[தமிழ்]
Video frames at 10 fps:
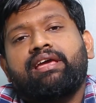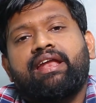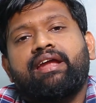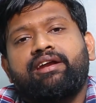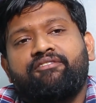
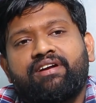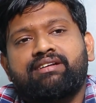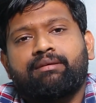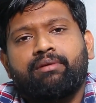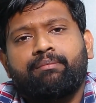என்ன
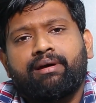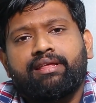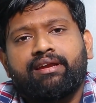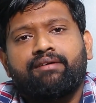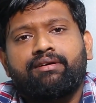டிஃப்ரென்ஸ் அப்படின்னு
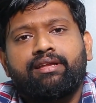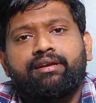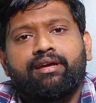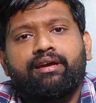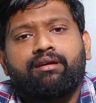பார்த்தீங்கன்னா
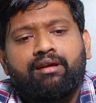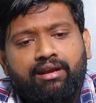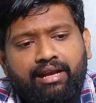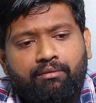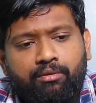வந்துட்டு
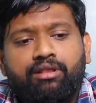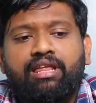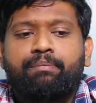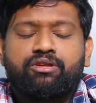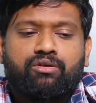நான்
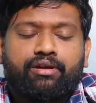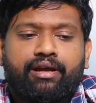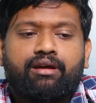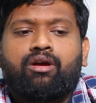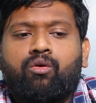திருப்பி
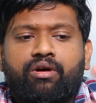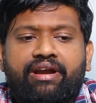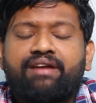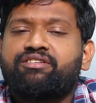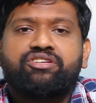சொல்கிறேன் ஒரு
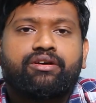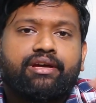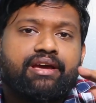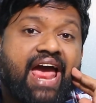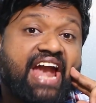ரெண்டு விஷயம்
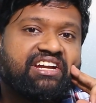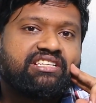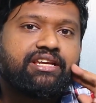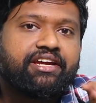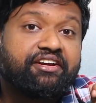இருக்குது
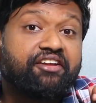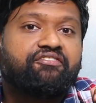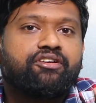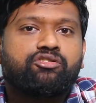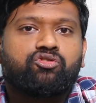ஆன்டிஜெனிக்
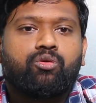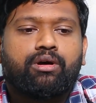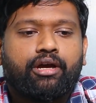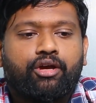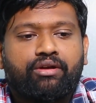ட்ரிஃப்ட்னு
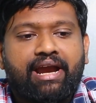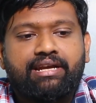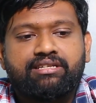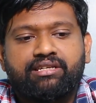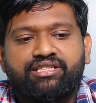சொல்லுவாங்க இன்னொன்று
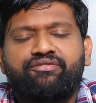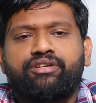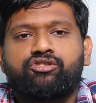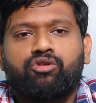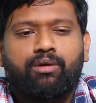ஆன்டிஜெனிக்
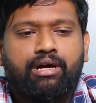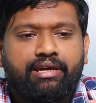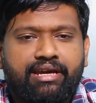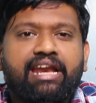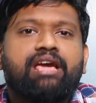ஷிஃப்ட்னு சொல்லுவாங்க
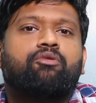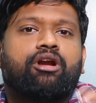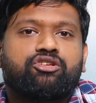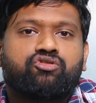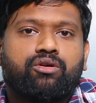எளிய
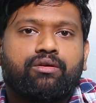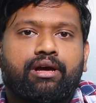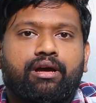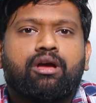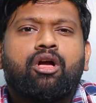முறையில் சொல்லணும்னா